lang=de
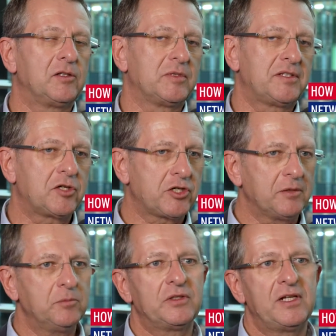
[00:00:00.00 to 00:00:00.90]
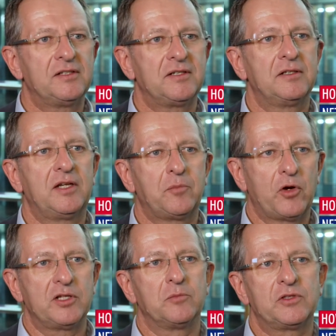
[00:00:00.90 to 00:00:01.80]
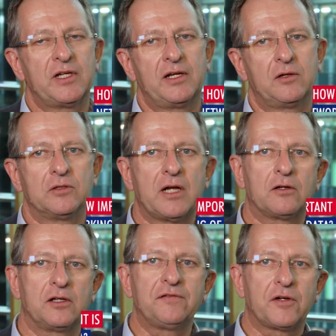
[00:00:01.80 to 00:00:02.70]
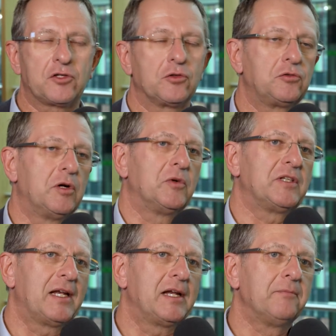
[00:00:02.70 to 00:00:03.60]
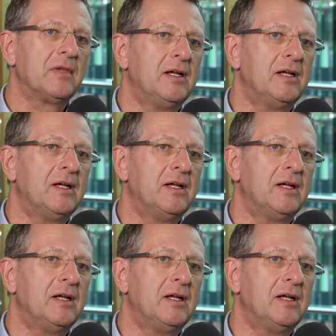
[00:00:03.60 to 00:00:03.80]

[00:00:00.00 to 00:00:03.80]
ob es jetzt Stadtmodelle sind, Gebäudemodelle oder auch Infrastrukturmodelle,